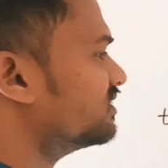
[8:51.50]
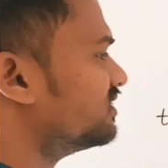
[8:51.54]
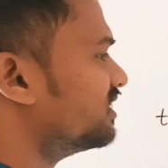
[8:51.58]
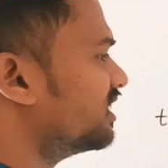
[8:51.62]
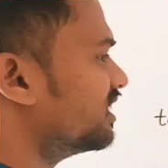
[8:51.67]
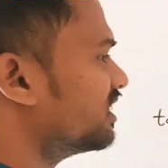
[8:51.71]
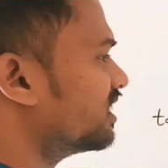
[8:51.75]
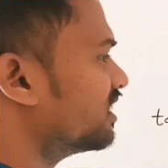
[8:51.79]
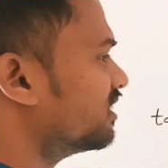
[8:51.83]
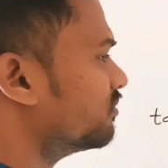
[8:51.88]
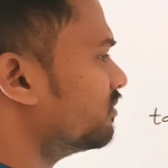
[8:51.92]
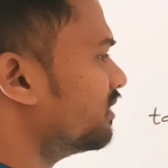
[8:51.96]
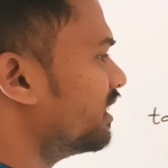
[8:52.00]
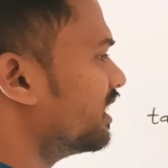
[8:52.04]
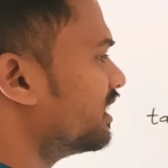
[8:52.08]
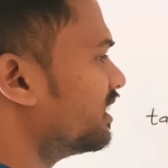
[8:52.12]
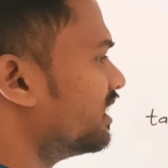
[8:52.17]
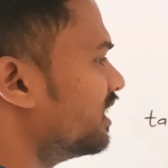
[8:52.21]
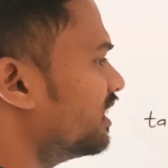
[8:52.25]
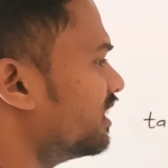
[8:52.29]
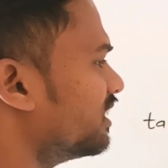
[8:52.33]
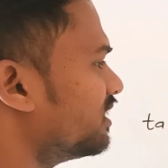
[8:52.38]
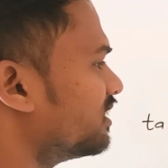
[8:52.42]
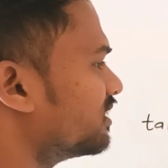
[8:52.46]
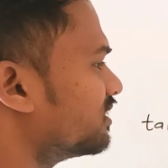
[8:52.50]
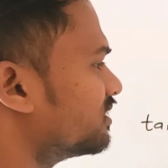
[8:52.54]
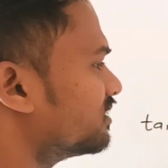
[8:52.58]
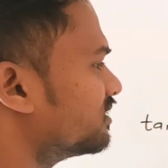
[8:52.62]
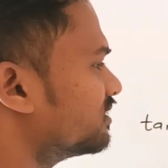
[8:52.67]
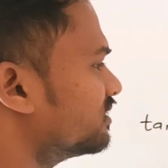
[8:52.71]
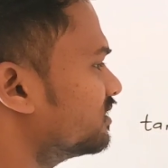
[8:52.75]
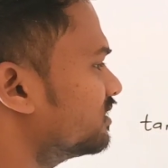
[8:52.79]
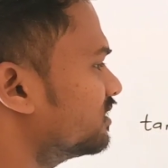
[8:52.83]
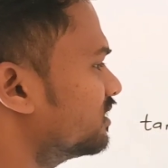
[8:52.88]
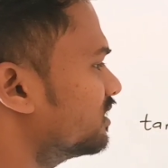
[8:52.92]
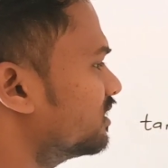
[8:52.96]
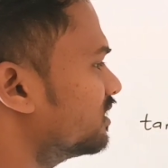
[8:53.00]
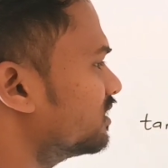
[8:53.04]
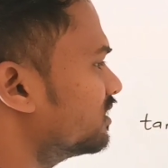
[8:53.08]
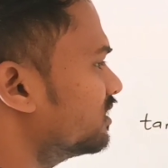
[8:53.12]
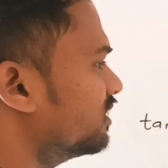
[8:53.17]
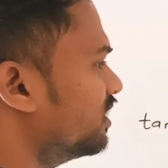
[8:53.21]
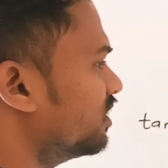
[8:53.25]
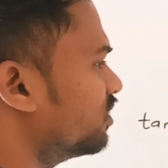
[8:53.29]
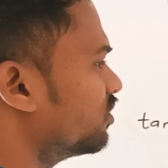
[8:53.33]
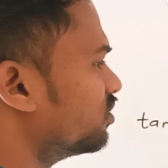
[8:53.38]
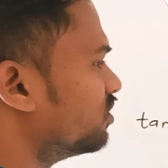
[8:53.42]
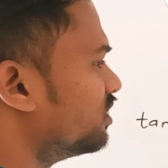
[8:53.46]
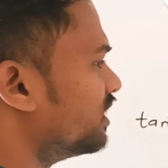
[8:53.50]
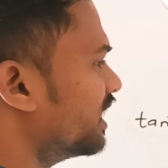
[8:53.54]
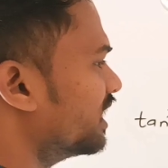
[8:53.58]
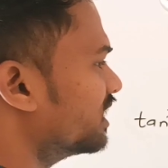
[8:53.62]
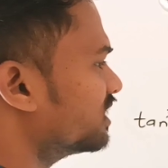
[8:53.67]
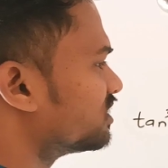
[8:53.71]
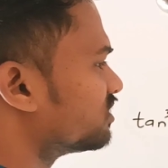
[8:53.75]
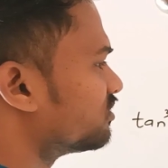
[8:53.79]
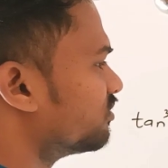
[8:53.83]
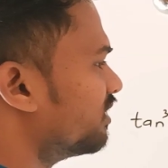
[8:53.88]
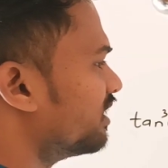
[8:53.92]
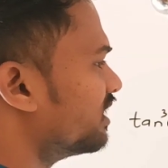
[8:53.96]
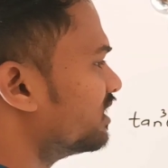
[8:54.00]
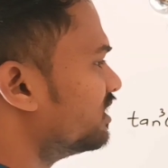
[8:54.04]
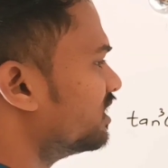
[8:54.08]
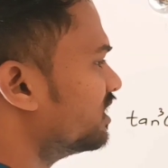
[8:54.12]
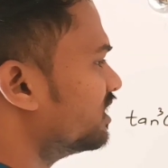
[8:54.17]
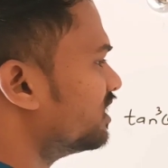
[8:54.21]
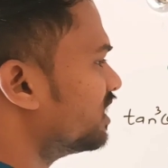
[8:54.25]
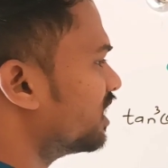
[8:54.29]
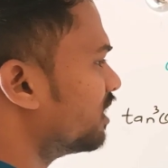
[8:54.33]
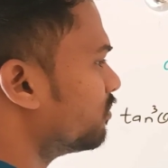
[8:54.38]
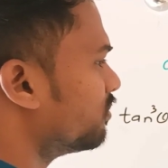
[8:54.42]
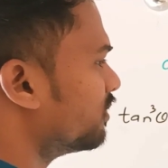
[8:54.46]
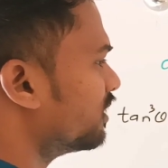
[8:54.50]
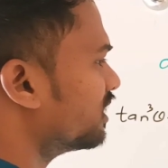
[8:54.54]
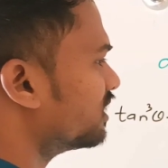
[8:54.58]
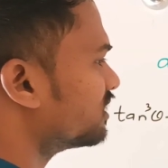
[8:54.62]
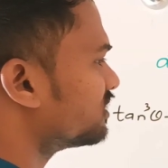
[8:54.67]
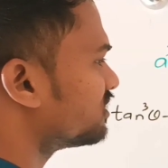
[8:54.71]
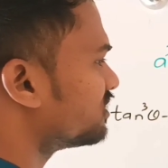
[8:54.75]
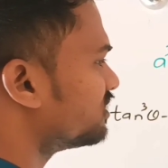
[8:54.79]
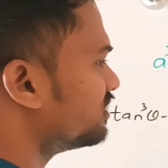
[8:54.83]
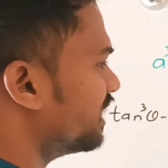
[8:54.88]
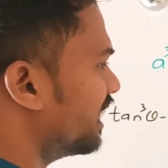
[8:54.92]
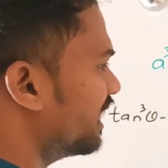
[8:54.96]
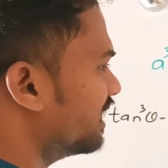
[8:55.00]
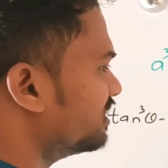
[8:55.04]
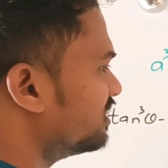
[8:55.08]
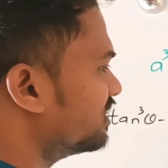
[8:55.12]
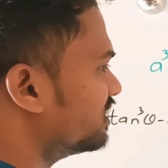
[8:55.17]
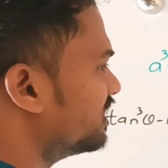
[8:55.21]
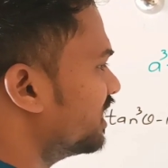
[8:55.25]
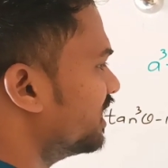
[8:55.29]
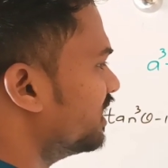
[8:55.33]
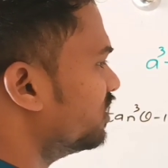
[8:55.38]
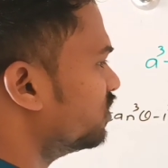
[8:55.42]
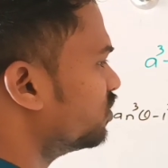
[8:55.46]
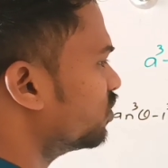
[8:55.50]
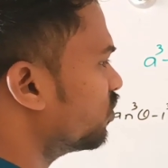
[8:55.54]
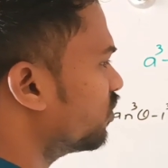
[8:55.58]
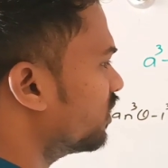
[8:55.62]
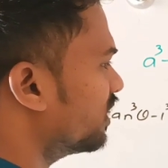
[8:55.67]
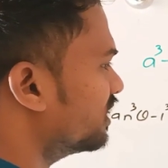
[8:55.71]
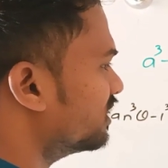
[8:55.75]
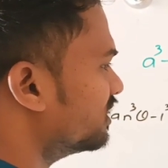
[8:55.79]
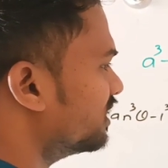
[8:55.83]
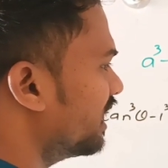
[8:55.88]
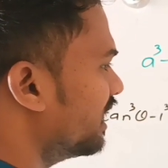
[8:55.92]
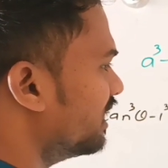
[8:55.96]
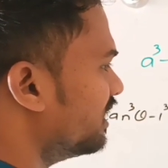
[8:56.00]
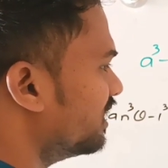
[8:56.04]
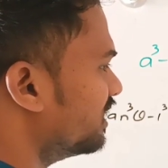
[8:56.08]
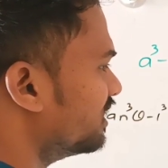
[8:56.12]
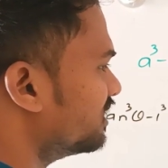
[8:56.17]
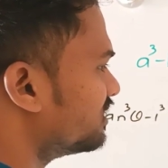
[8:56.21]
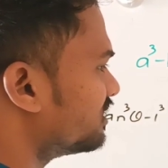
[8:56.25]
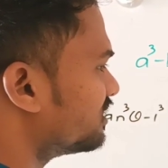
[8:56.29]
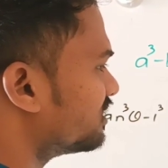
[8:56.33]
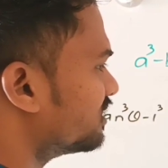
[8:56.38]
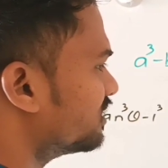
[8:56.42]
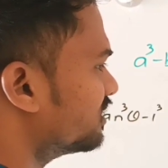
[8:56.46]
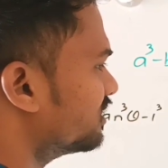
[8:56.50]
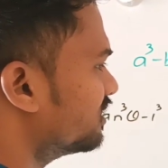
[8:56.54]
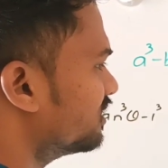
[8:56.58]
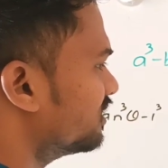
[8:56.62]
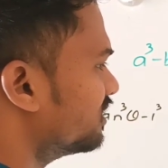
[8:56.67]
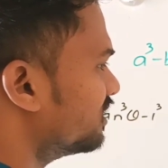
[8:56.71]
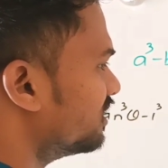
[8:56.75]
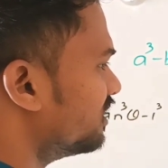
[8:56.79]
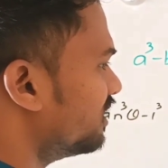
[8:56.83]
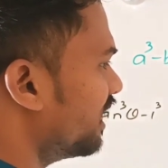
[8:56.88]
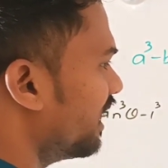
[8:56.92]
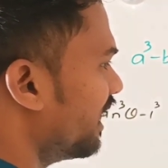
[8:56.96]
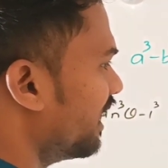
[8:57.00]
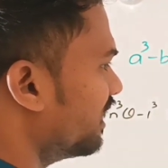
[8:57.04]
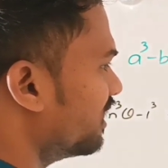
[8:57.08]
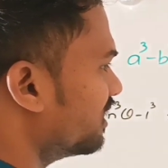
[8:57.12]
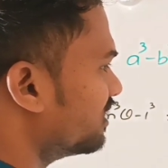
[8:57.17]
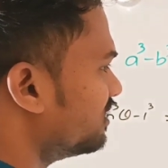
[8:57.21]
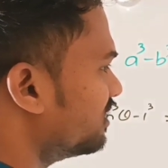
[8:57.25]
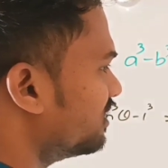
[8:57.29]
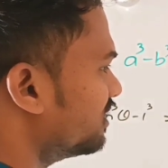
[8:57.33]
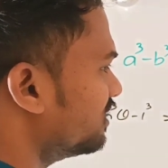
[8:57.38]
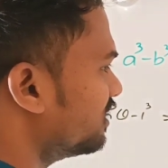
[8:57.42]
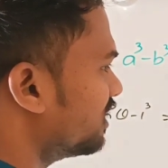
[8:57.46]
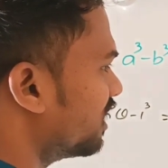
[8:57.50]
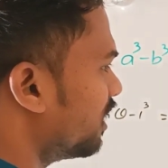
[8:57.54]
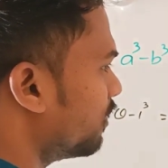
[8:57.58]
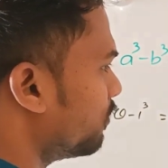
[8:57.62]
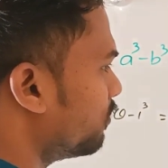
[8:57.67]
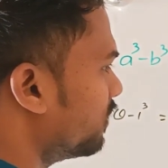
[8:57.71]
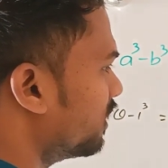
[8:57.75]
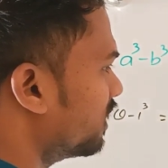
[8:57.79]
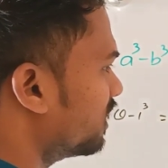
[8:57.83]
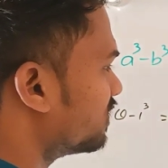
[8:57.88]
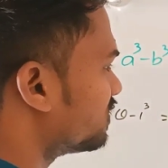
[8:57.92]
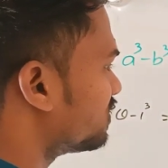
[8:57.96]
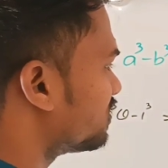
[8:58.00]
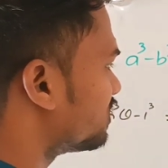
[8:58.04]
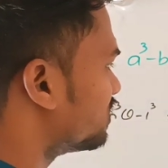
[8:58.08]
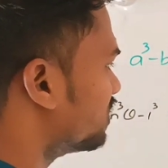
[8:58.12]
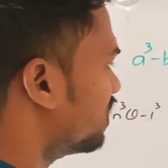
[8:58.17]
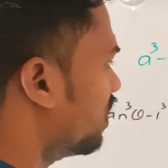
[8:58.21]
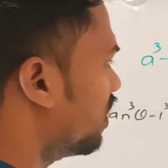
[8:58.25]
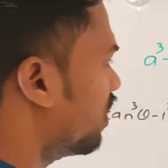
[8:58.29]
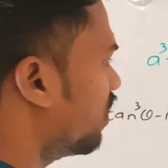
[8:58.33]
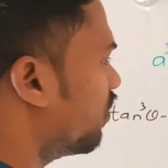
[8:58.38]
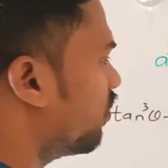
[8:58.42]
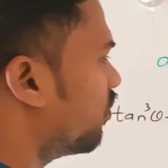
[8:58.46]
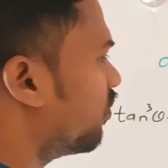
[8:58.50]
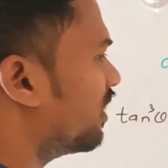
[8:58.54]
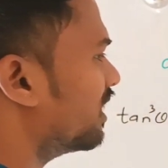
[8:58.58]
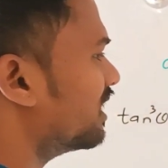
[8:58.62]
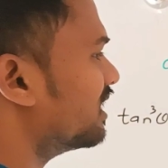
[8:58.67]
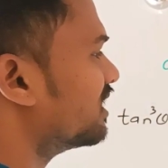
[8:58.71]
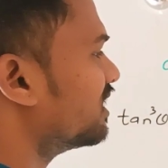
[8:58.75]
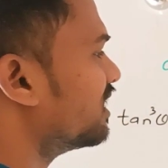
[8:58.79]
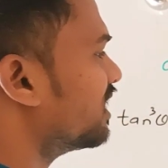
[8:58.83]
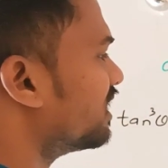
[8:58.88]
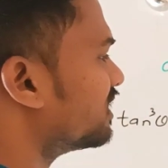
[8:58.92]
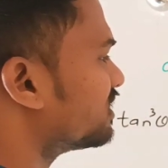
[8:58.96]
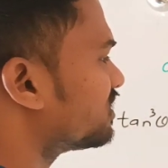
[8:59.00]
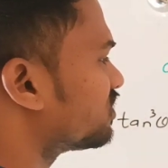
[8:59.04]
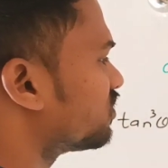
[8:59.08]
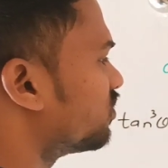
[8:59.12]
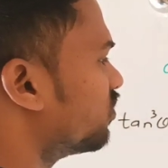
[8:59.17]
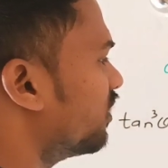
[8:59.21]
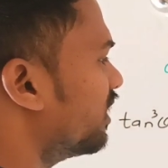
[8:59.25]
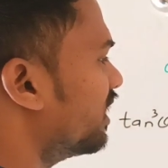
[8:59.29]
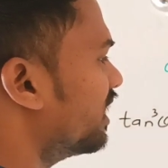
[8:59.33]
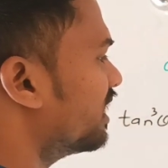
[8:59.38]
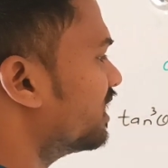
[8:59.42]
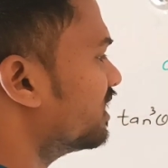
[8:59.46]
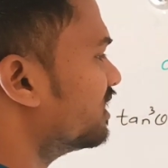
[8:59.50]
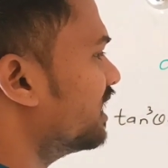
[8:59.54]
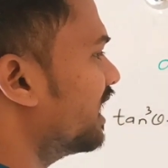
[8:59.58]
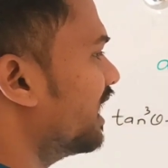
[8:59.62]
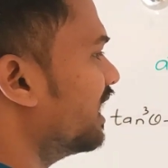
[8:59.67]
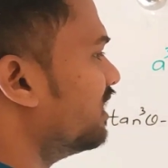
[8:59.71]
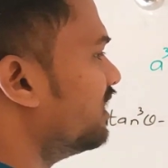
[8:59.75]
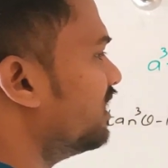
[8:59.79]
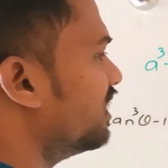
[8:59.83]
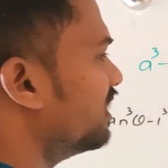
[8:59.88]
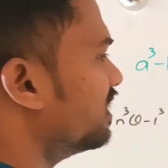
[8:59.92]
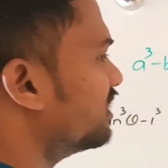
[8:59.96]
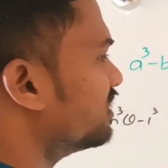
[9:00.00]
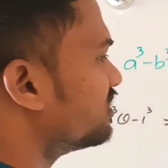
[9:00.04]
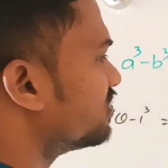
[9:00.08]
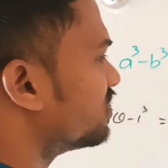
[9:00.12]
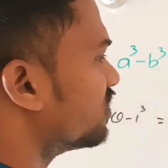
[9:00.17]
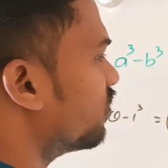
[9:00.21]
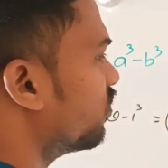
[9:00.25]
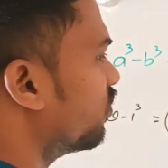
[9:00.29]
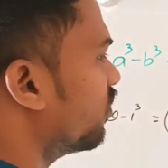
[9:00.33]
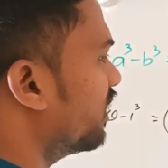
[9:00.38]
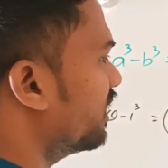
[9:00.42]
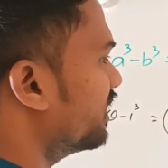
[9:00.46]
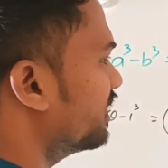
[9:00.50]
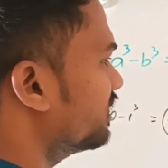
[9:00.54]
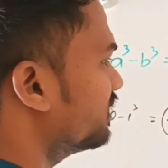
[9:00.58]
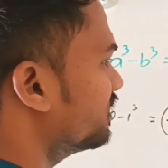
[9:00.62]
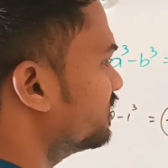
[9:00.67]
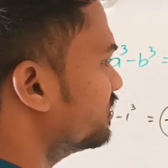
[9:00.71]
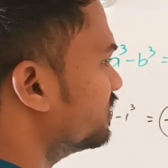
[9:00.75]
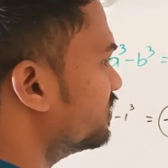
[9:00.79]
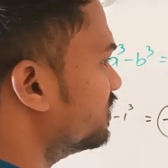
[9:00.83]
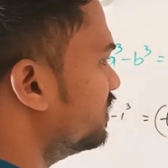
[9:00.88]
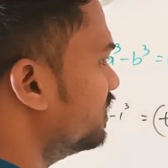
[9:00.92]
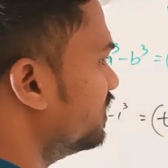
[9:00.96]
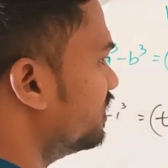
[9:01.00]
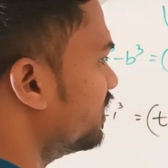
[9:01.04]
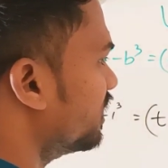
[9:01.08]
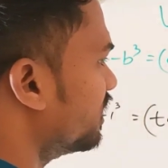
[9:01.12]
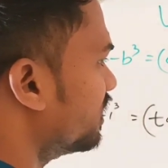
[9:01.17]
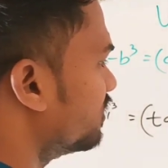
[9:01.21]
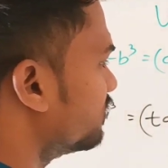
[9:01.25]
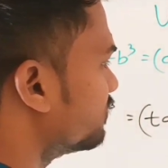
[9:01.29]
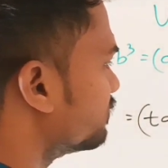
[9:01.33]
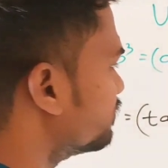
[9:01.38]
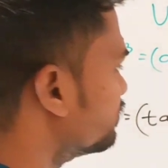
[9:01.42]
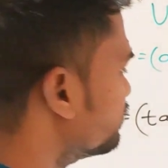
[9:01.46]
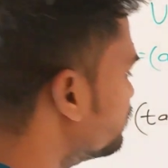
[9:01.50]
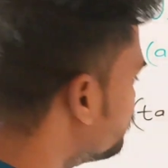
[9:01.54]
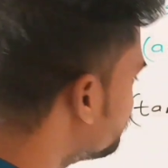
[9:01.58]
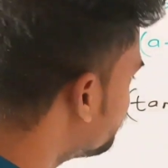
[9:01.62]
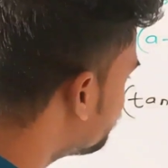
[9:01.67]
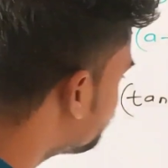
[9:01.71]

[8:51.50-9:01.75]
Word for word: इन सेकंड ब्रैकेट देखो टेन स्क्वेयर थीटा प्लस टेन थीटा इंटू वन दैट इज टेन थीटा प्लस वन का स्क्वायर दैट इज वन ठीक है